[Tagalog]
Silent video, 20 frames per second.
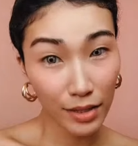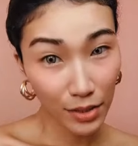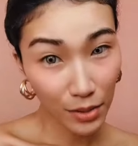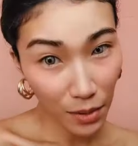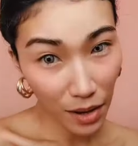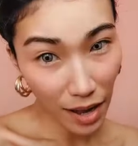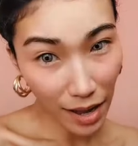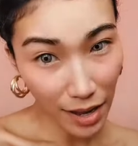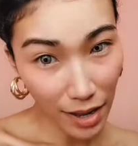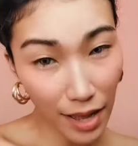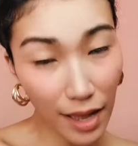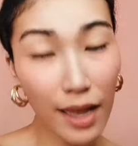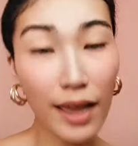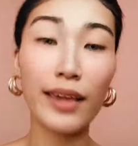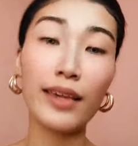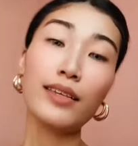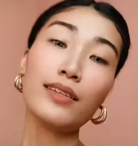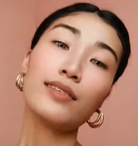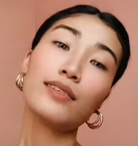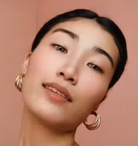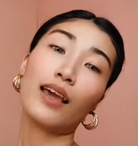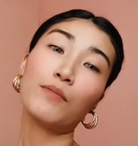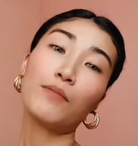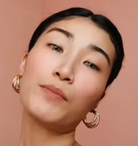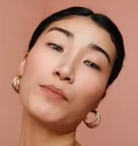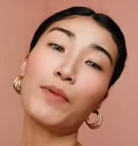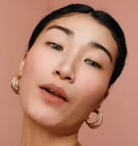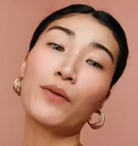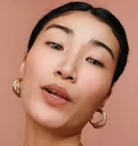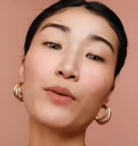So, hi guys! I'm
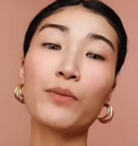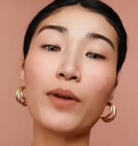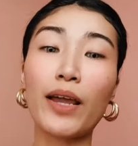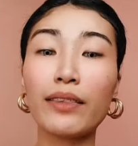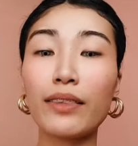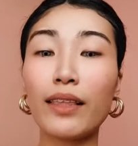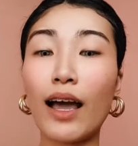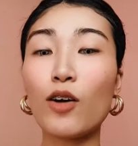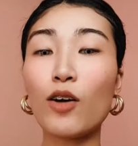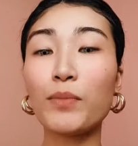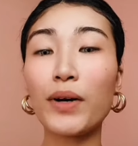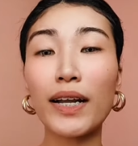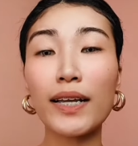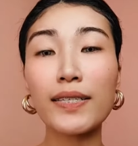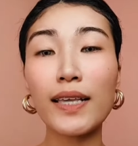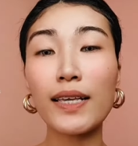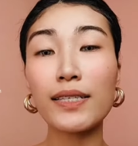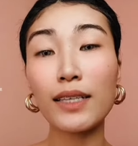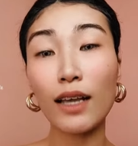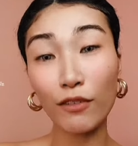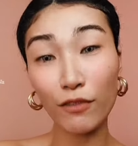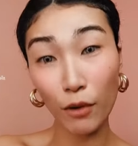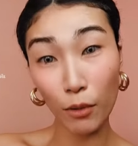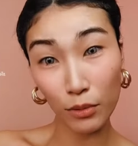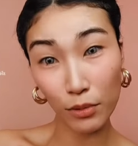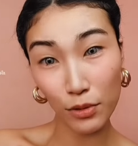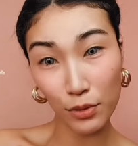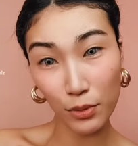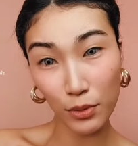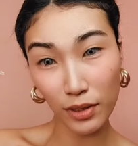preparing right now para sa isang
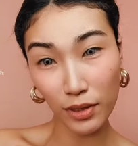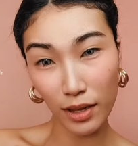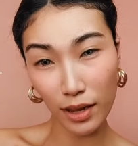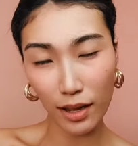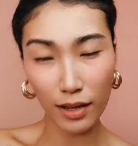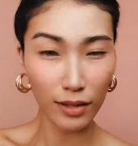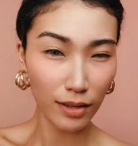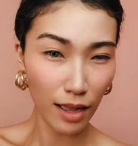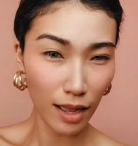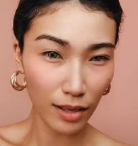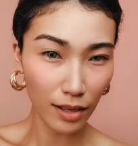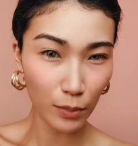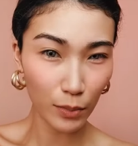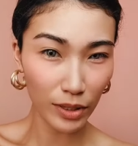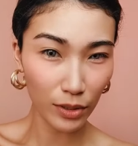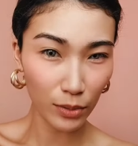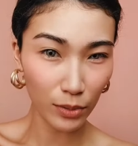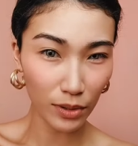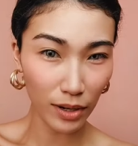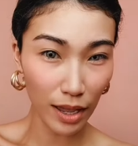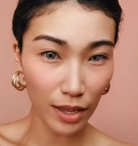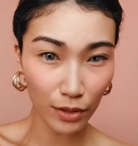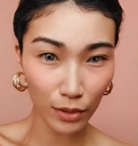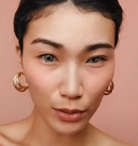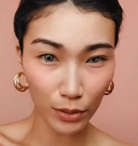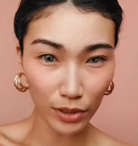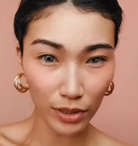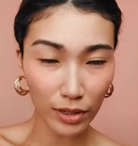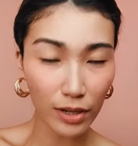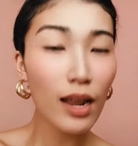photoshoot na gagawin ko
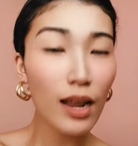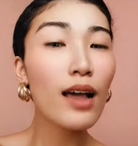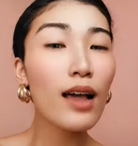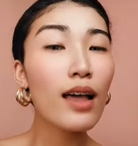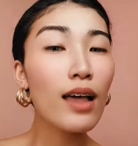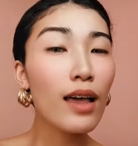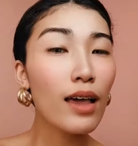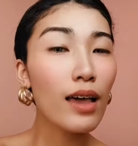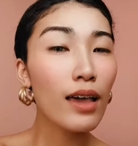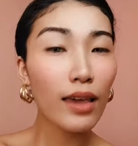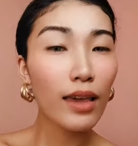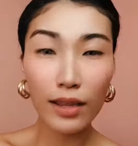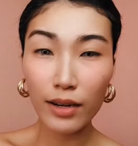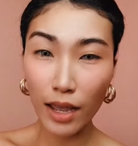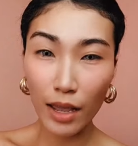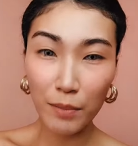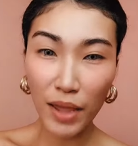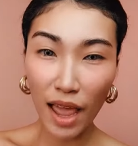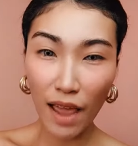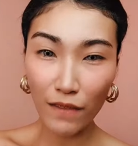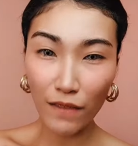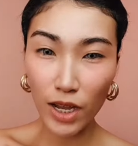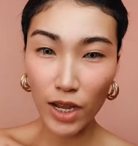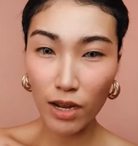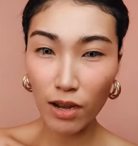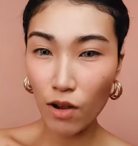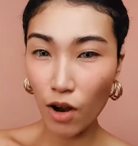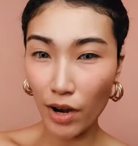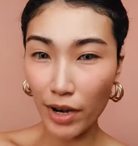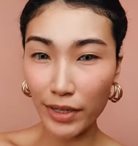later. And I'm
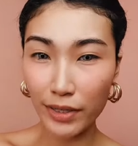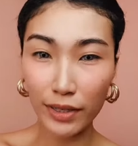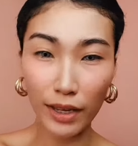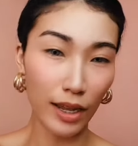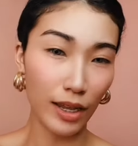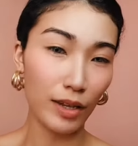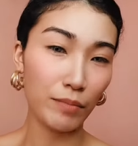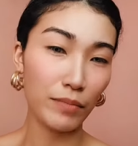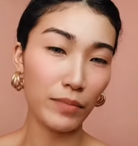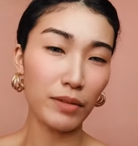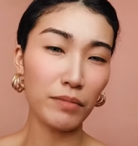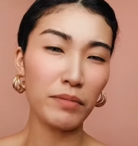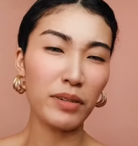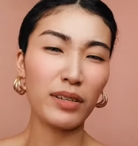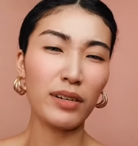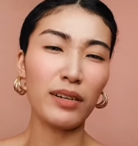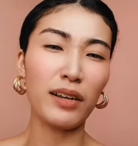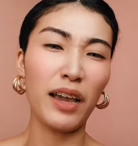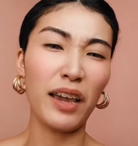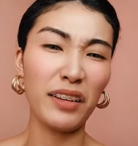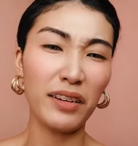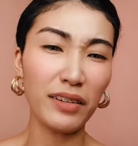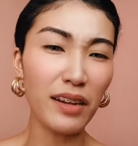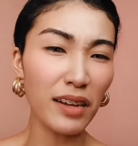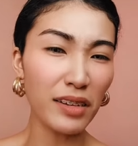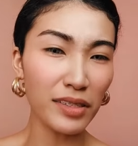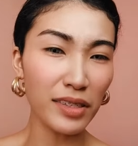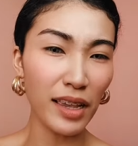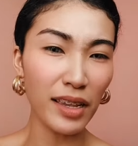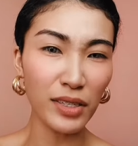having a hard time na ano, maglagay ng
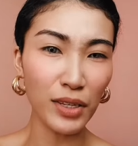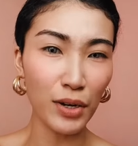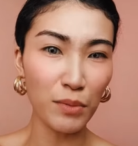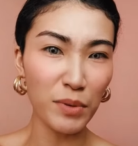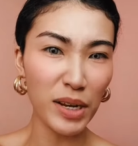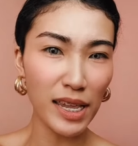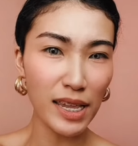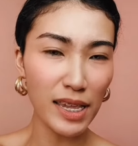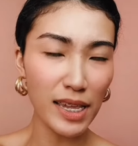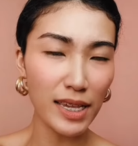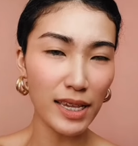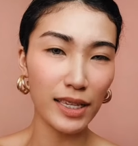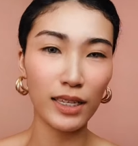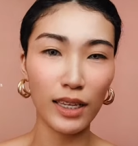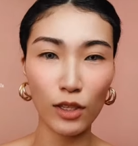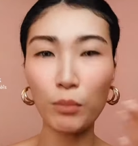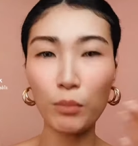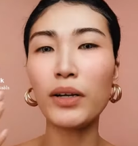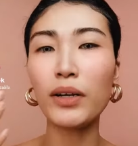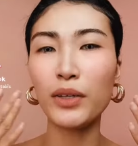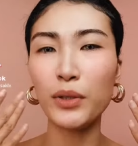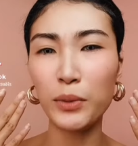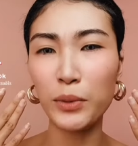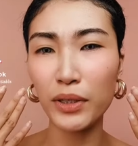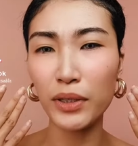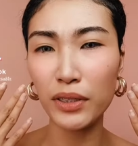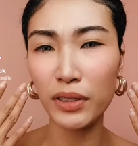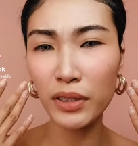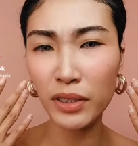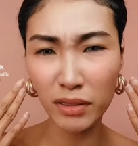accessories. Ito pala
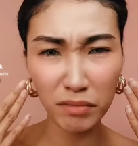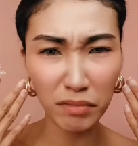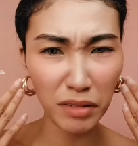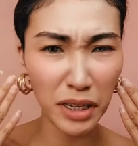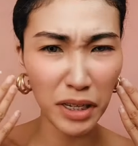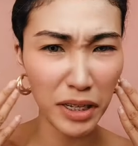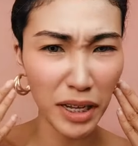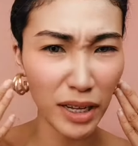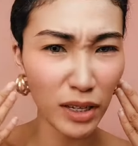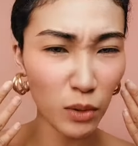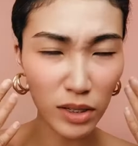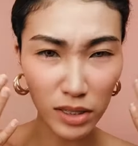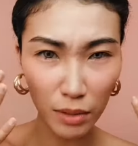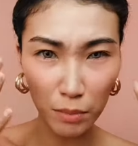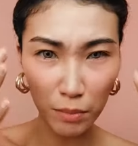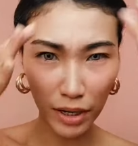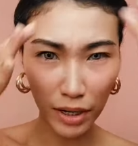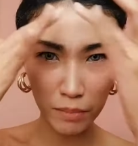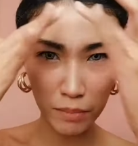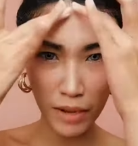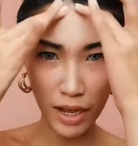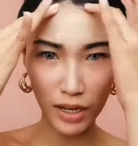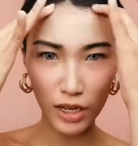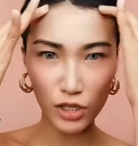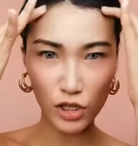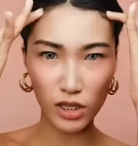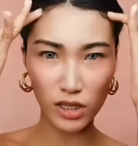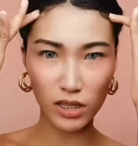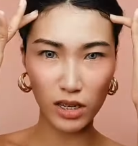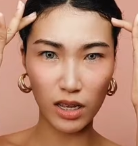yung nalagay ko kasi parang bagay
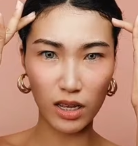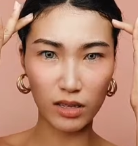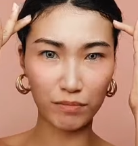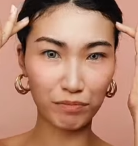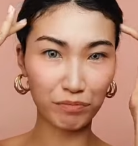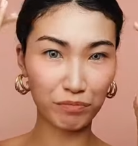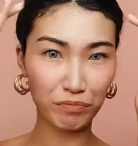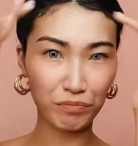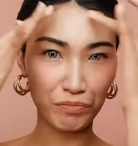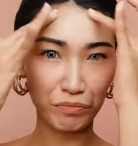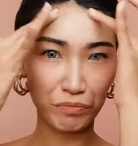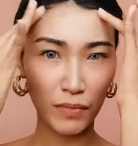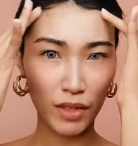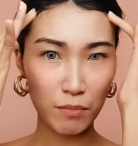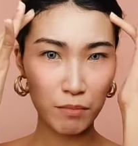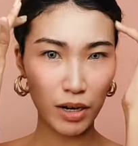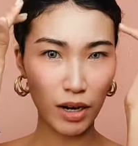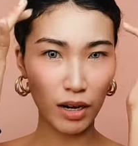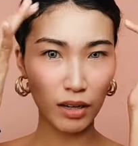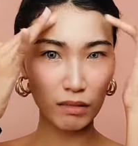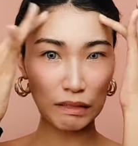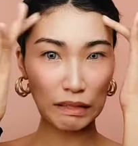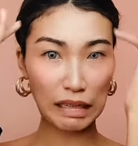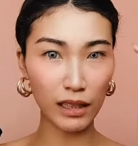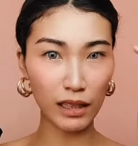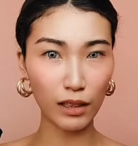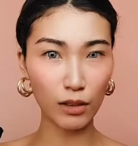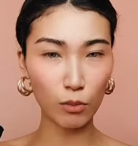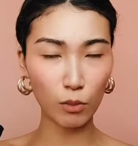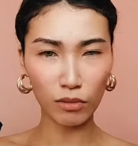siya sa parang
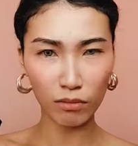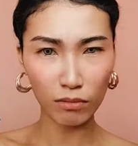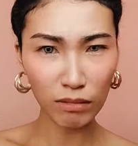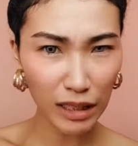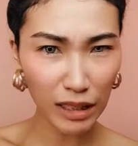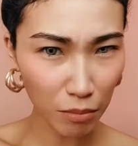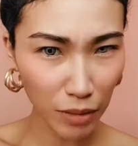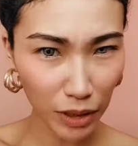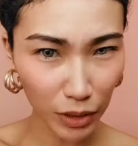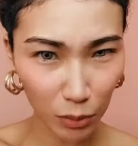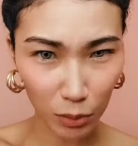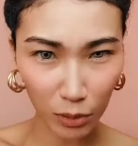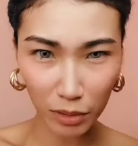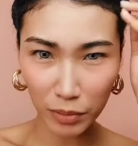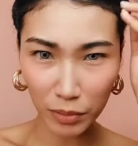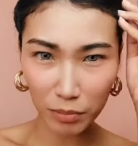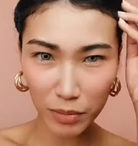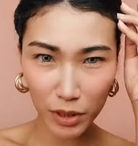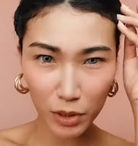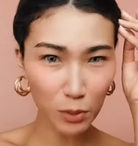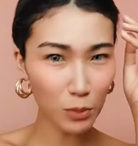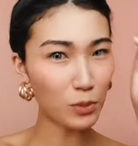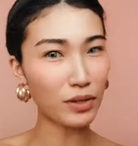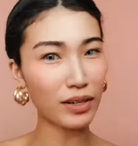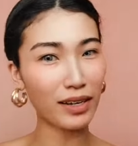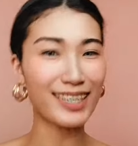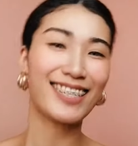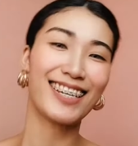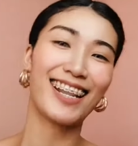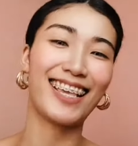clean look. Clean ba to? Parang
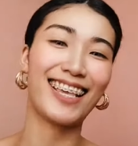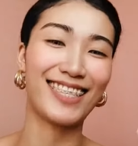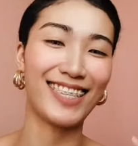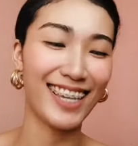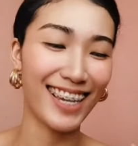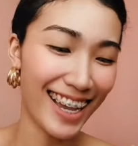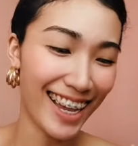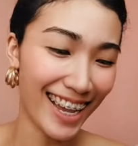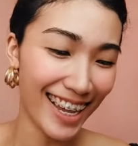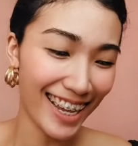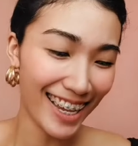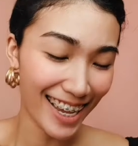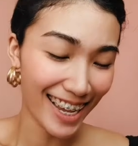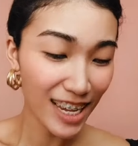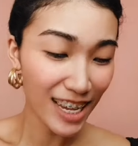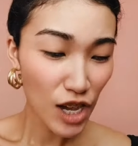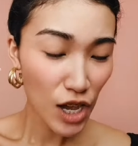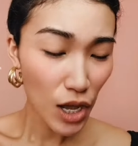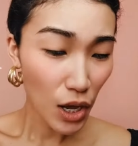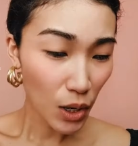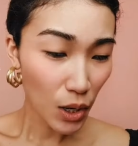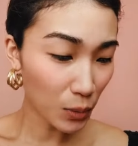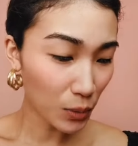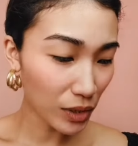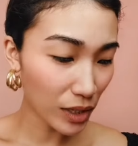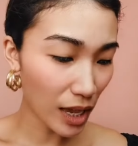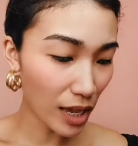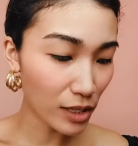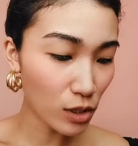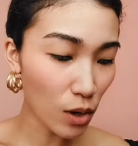basura. Chales!
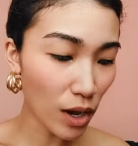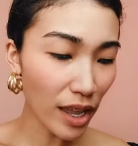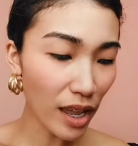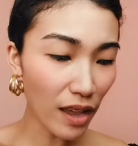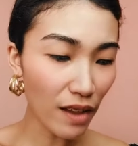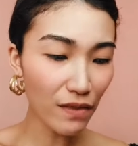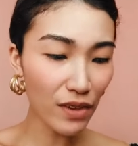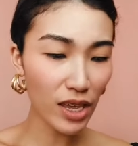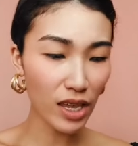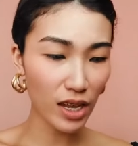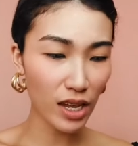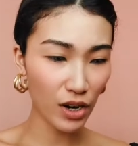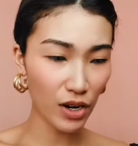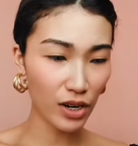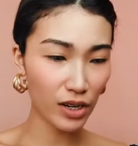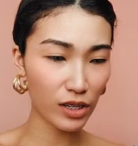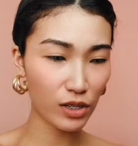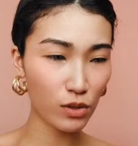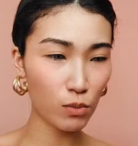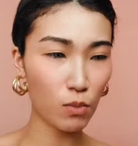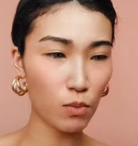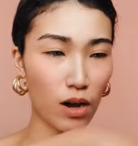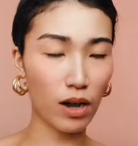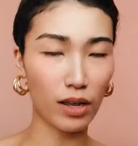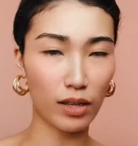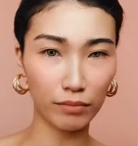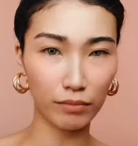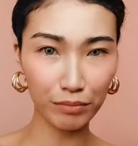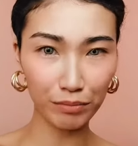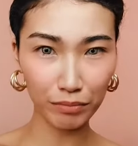okay, so I have here this
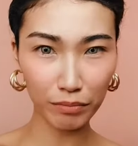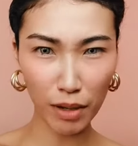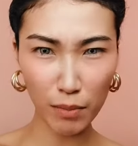one.